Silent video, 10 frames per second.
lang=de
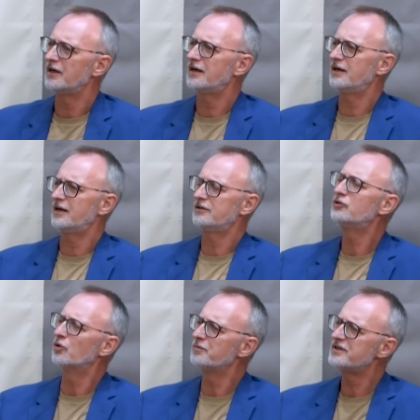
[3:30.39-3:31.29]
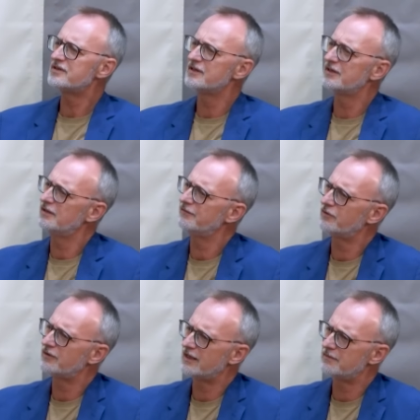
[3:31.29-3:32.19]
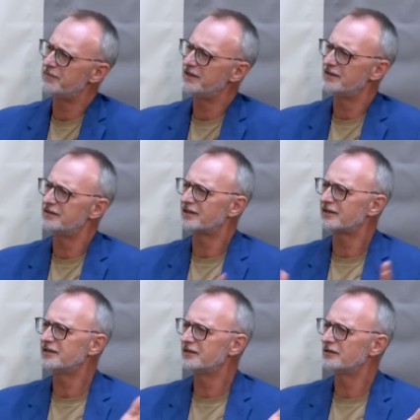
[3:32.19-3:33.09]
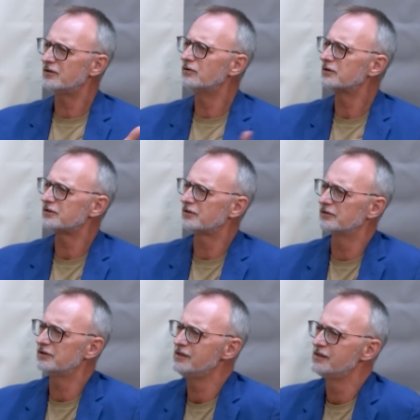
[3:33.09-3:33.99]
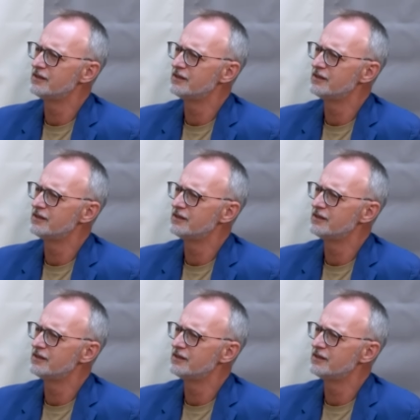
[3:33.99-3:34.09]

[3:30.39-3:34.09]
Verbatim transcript: äh, ein Domizil von einem Benediktinerorden, oder?